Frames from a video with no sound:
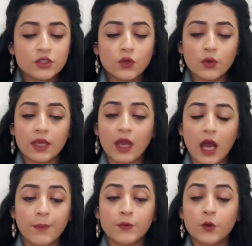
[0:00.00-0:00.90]
जो कि
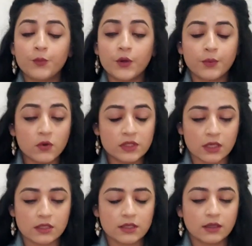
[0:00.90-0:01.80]
आपको प्रपोज
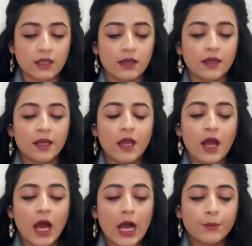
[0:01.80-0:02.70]
कर सकता है
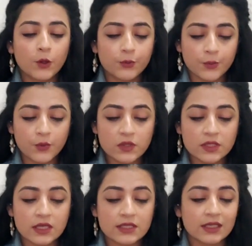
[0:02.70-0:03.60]
आपको प्रपोज
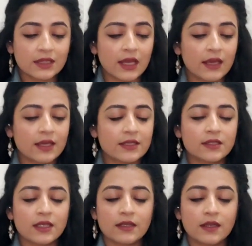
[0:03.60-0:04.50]
कर सकता है किसी
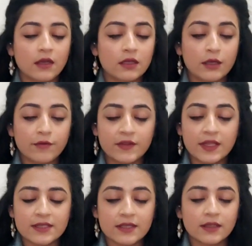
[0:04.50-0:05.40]
तरीके का गिफ्ट
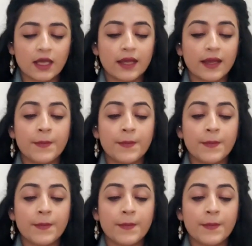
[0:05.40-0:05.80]
दे सकता है